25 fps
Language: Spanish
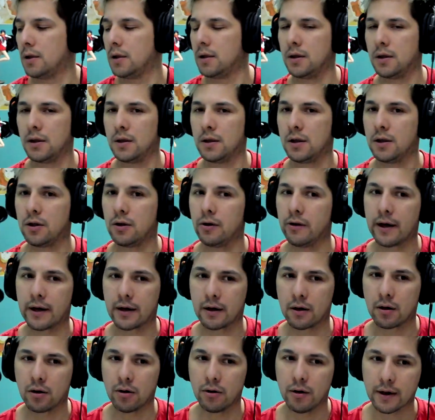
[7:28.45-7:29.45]
Joder,
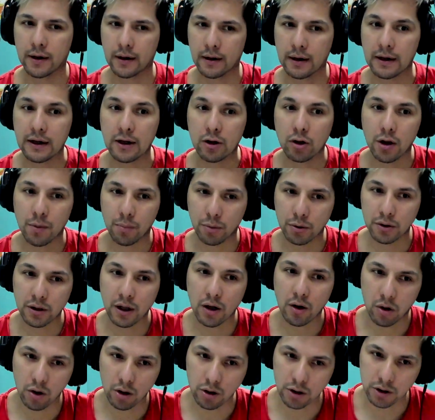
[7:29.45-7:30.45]
joder. Hijos de puta los
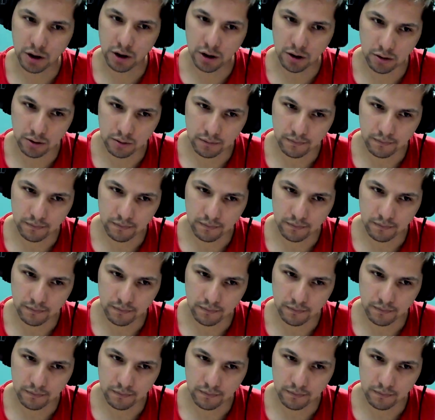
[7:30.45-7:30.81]
dos, chicos.